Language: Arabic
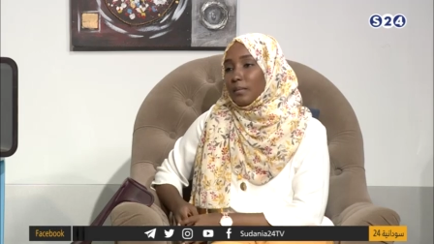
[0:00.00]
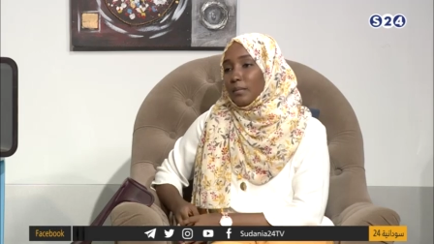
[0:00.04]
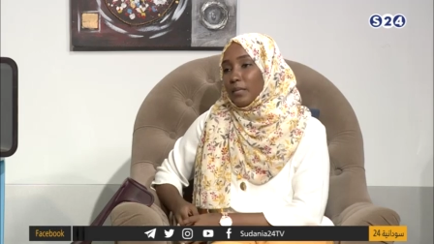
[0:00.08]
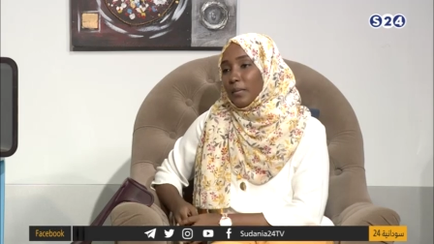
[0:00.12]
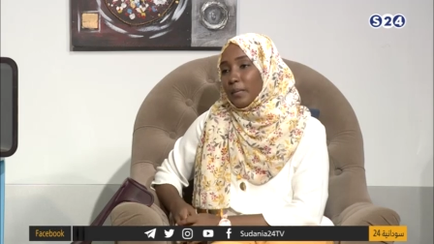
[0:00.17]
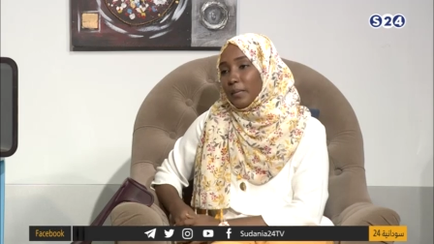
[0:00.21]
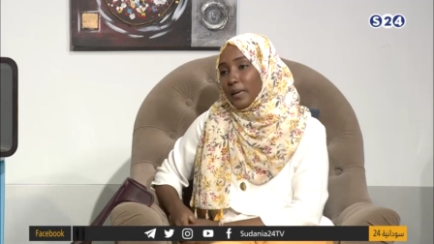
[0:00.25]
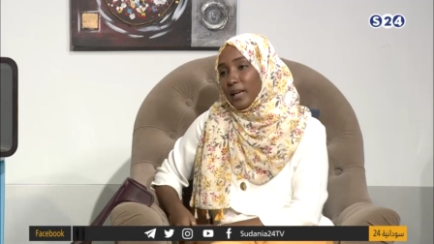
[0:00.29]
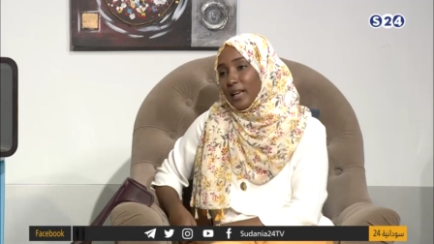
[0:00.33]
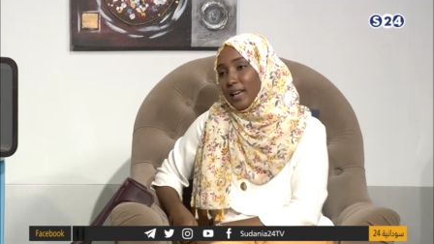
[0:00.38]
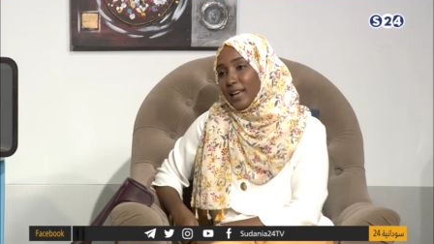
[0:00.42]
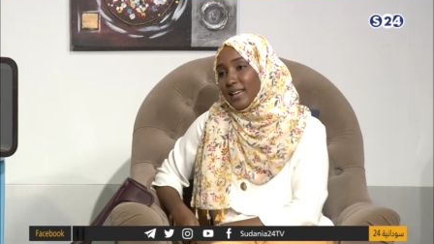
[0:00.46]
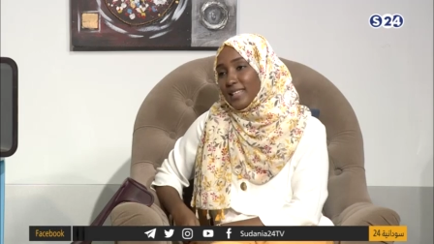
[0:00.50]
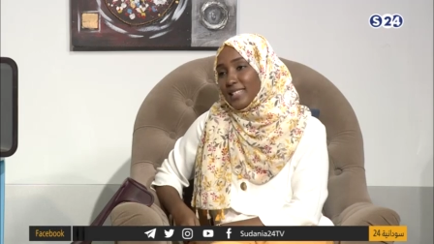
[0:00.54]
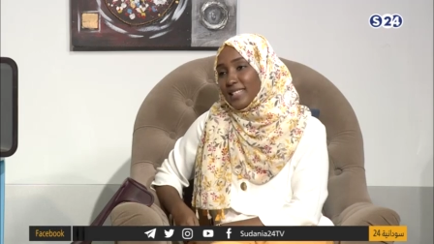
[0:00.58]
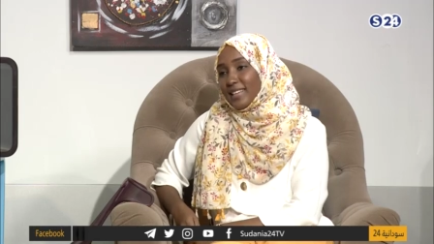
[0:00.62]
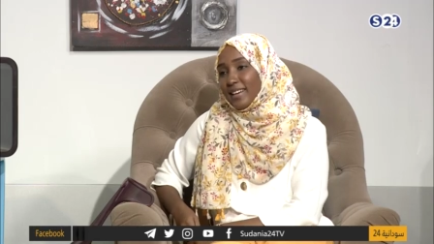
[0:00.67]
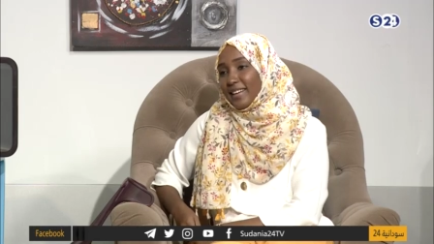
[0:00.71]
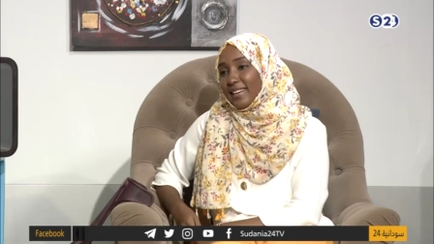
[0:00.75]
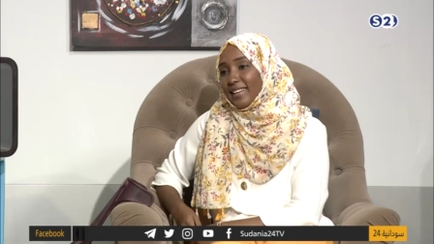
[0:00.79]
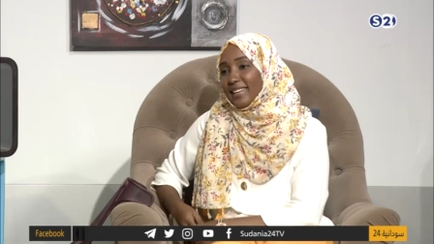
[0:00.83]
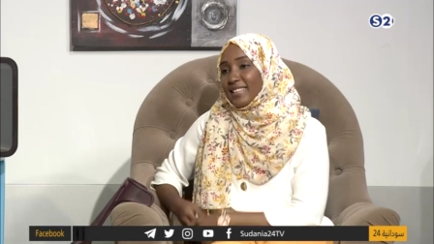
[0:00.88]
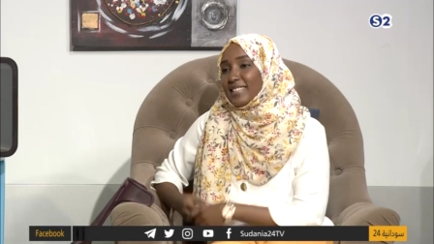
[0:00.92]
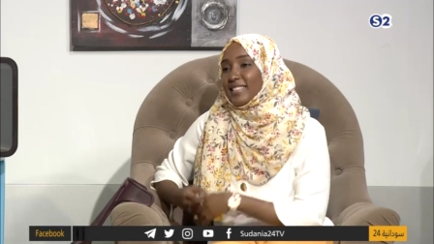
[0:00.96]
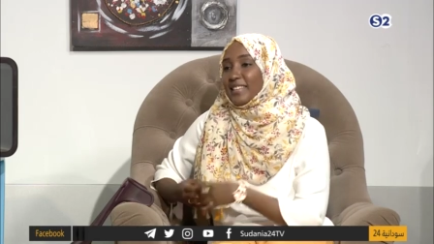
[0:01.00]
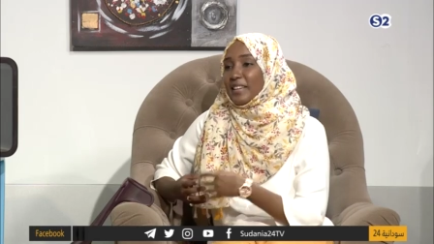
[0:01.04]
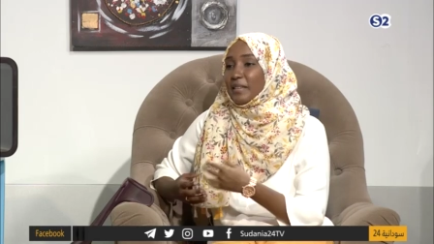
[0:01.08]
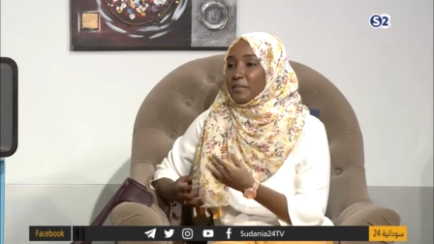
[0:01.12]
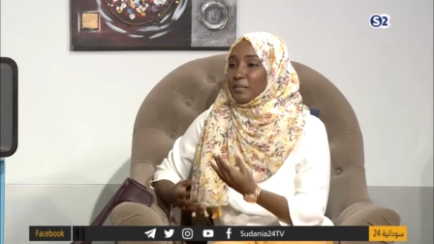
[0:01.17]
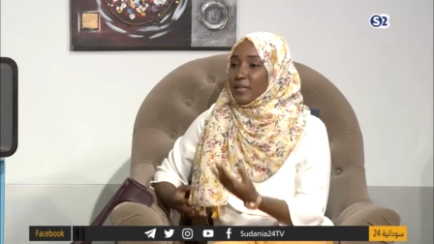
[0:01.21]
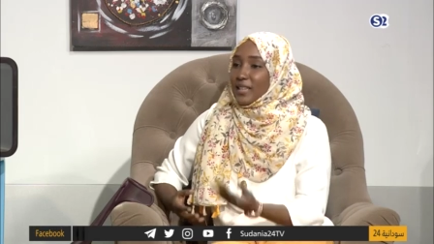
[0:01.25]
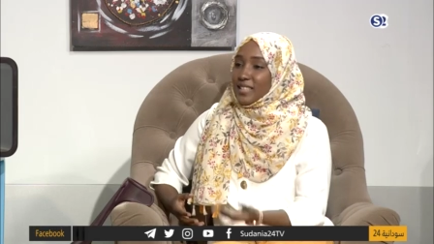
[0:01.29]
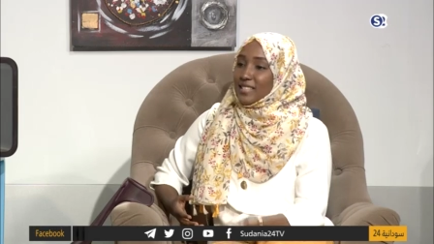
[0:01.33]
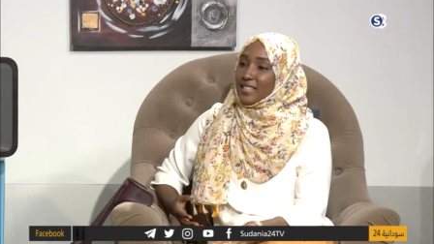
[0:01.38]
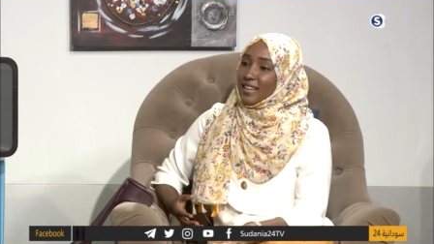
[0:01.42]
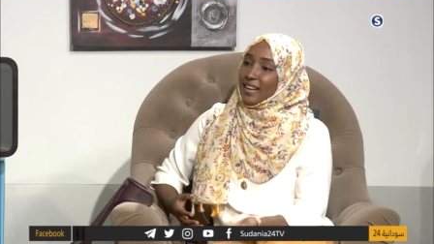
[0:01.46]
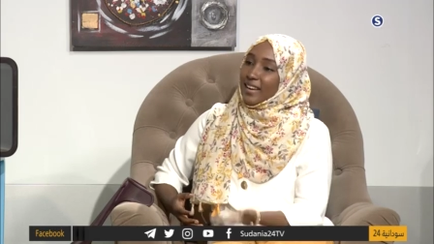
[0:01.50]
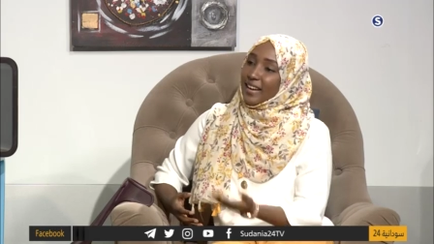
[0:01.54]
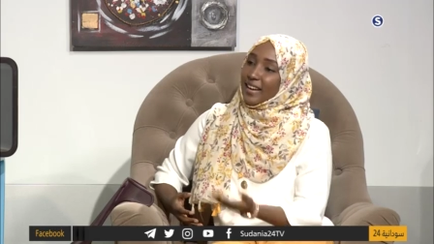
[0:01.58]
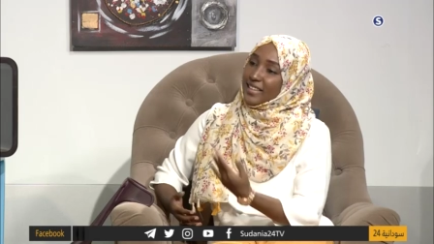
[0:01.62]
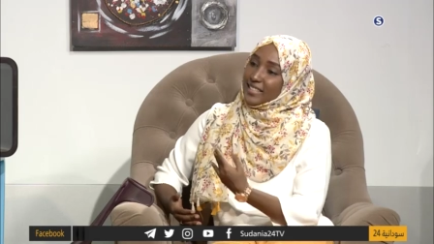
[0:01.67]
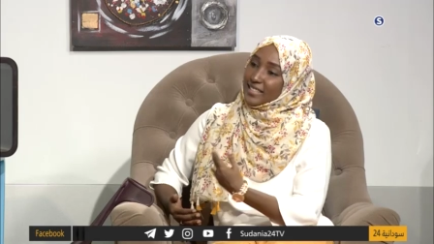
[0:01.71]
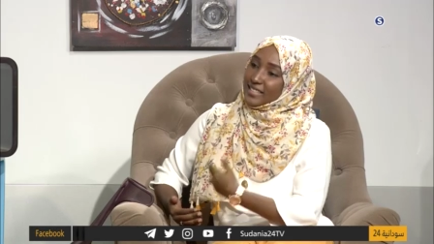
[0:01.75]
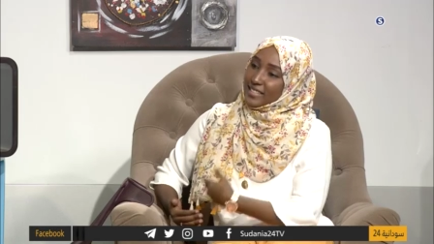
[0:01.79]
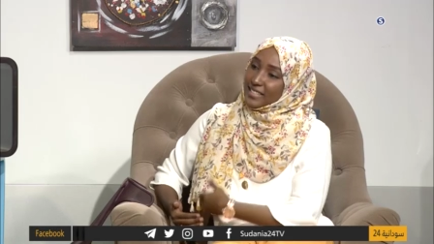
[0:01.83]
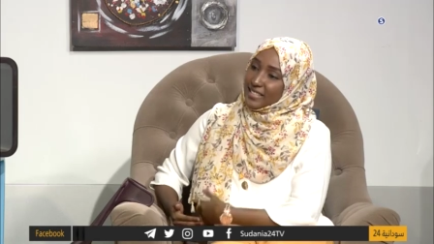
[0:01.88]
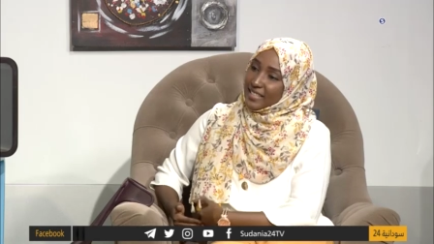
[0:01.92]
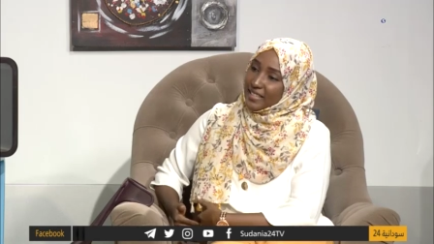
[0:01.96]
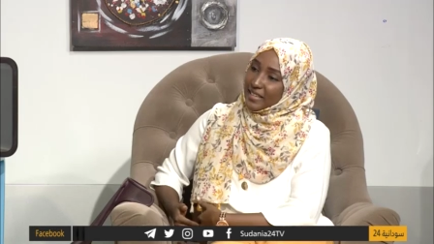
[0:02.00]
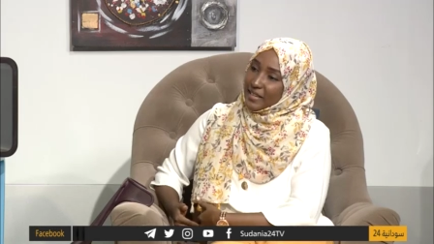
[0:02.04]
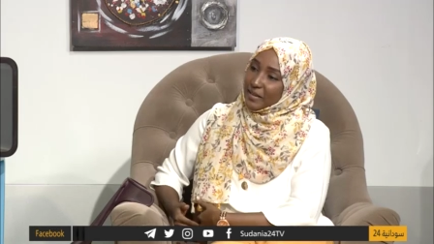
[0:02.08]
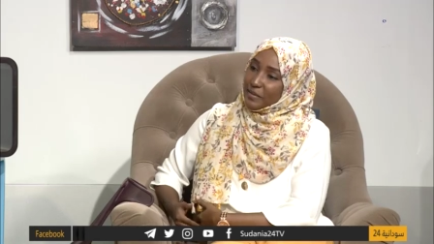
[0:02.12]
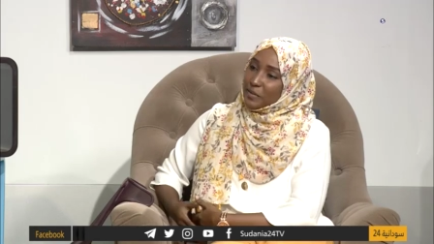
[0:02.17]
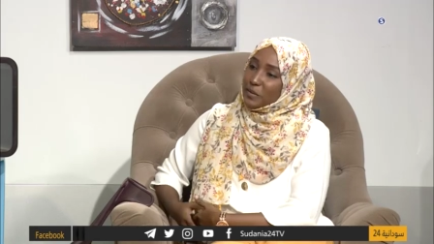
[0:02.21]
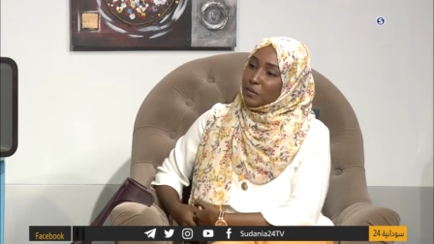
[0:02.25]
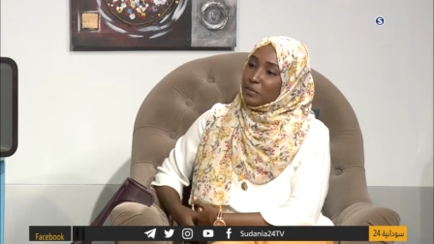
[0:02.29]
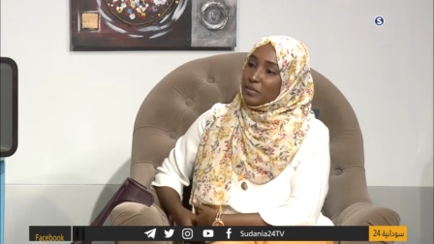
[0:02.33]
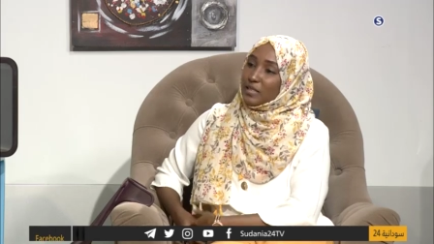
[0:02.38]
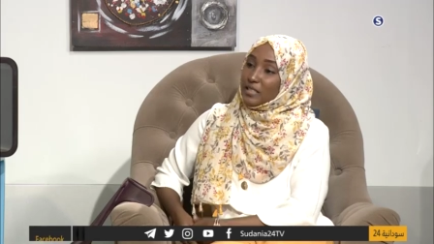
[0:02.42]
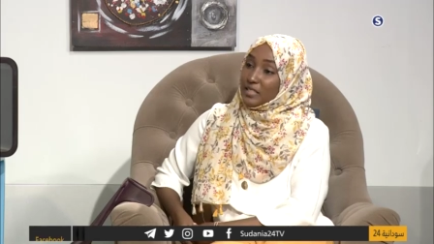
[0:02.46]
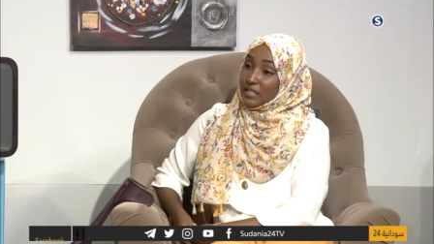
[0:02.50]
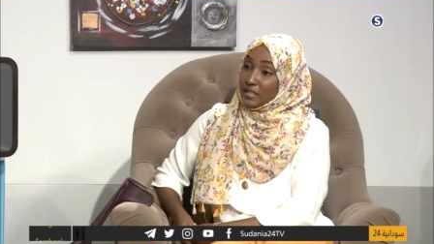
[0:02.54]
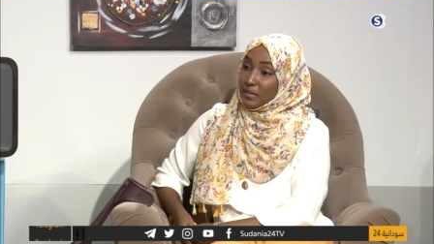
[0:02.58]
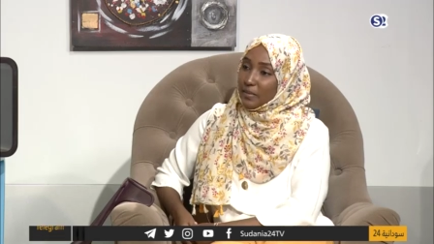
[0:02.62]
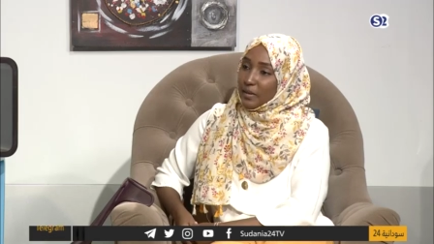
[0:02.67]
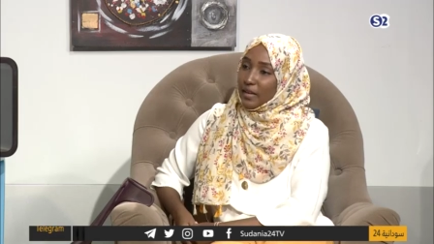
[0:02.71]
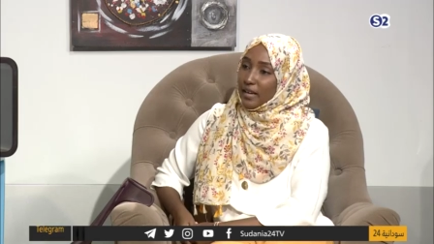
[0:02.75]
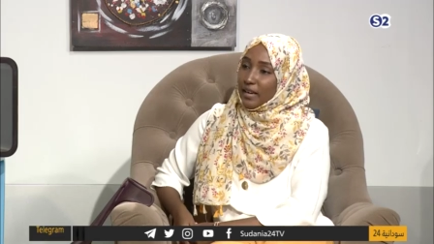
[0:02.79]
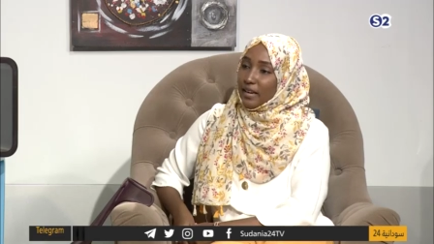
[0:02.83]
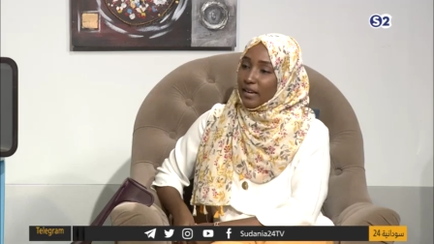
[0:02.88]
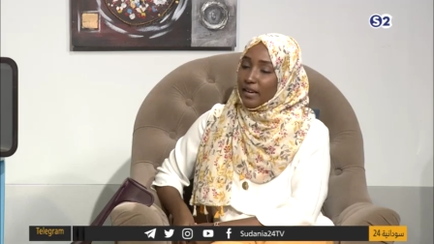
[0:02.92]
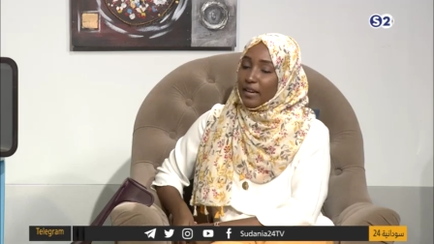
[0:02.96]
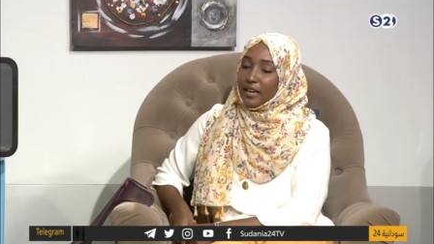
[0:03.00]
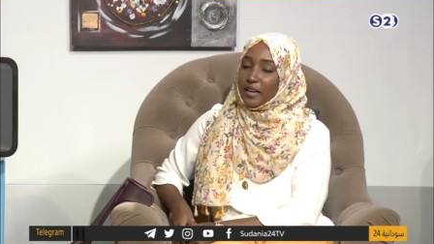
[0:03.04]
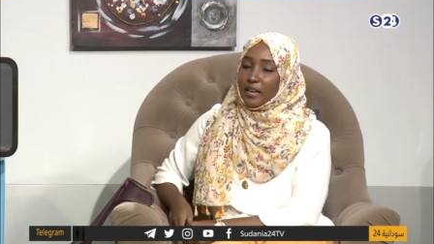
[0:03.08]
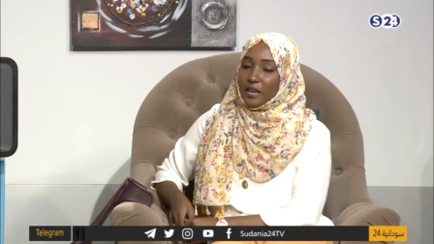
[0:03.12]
ببكي اسرار اسرار بتحصل لي حاجات سيئه تقوم تجي تبكي